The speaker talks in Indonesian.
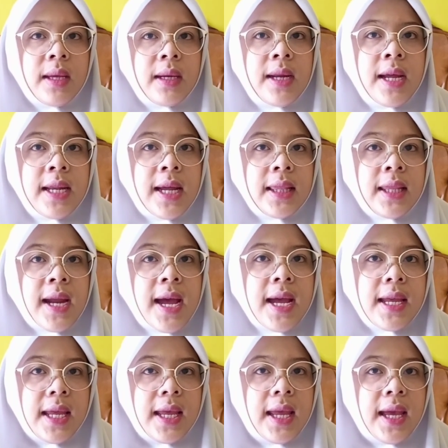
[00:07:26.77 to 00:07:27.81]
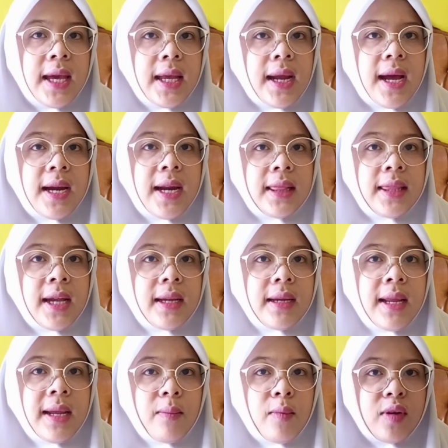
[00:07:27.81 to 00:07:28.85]
Dan yang terakhir ada
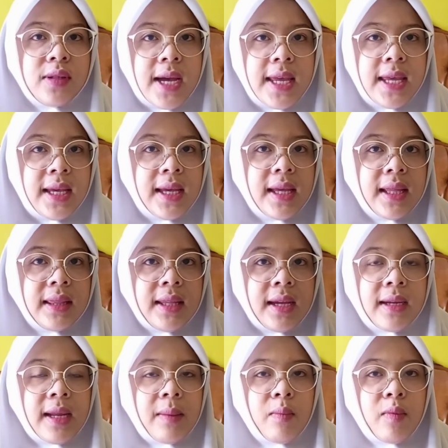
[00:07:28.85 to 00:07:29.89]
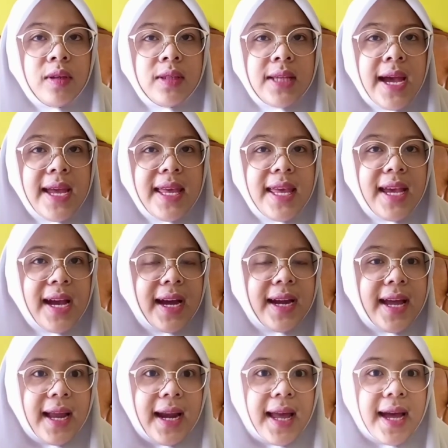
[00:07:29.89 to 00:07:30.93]
teknik mozaik. Teknik mozaik
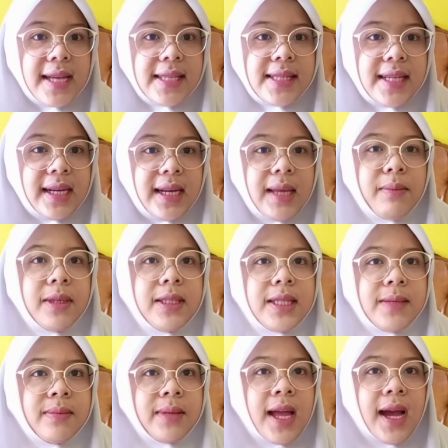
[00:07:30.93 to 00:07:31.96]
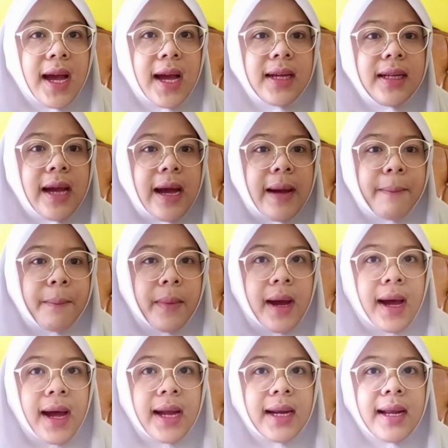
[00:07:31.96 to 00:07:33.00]
adalah seni menciptakan
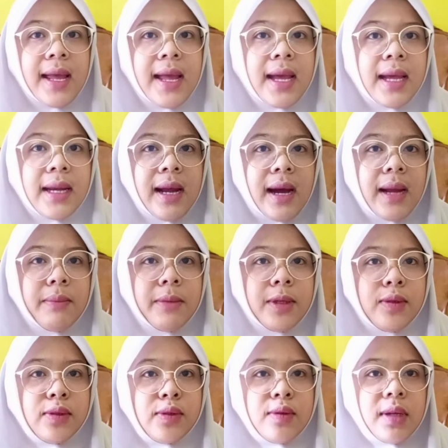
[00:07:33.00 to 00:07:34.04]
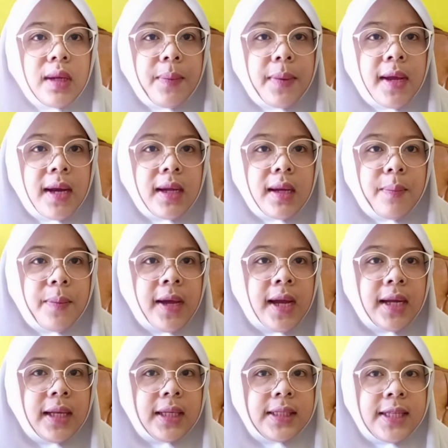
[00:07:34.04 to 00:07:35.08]
gambar dengan menyusun
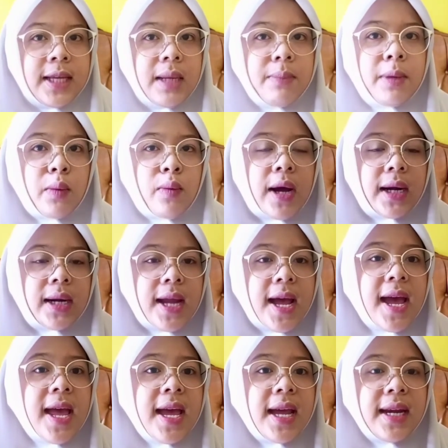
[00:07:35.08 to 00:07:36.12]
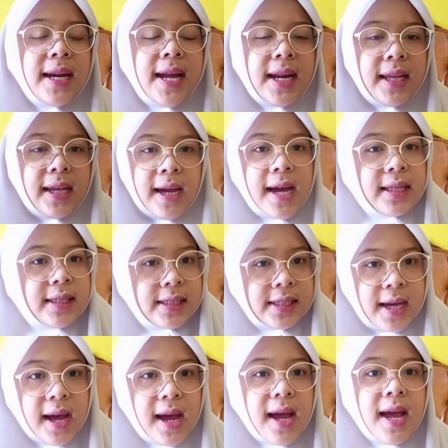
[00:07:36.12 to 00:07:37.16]
kepingan-kepingan kecil berwarna dari
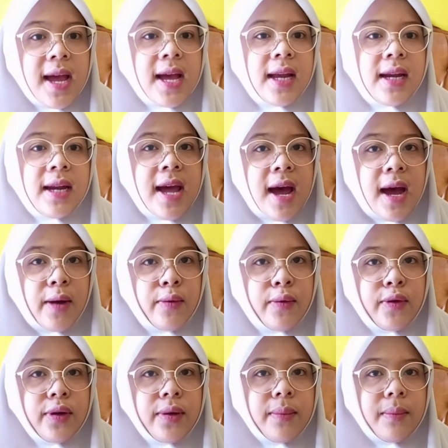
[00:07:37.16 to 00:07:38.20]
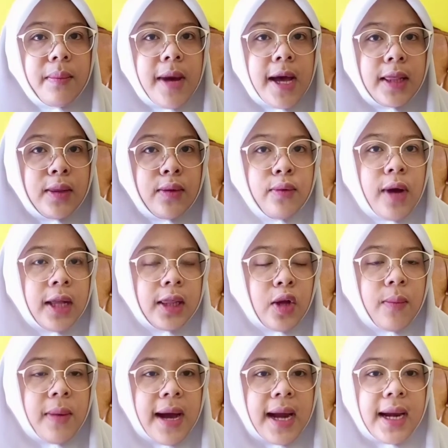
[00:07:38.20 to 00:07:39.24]
kaca, daun, batu
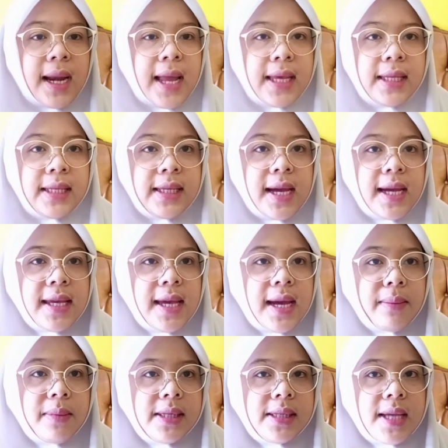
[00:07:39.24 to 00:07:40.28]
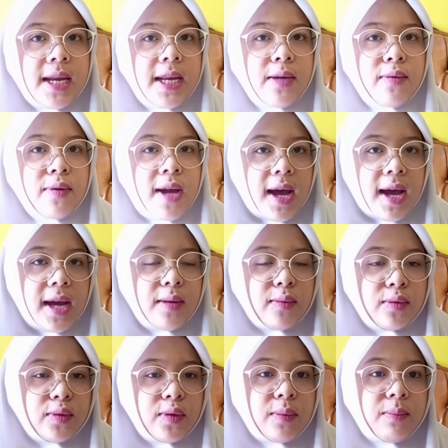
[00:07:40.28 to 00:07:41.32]
atau bahan lainnya yang bisa digunakan
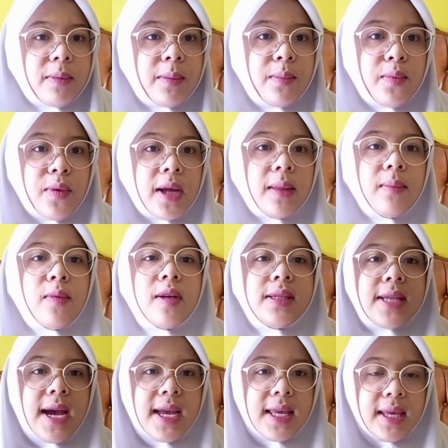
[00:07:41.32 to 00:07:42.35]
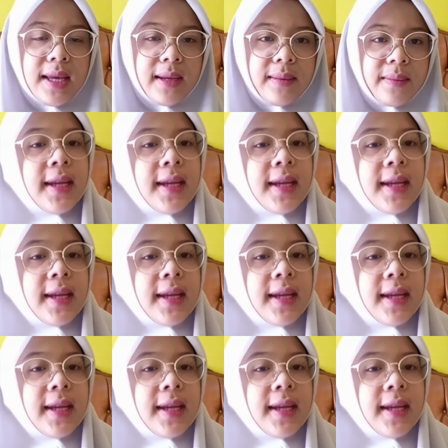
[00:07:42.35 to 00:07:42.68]
untuk membuat mozaik.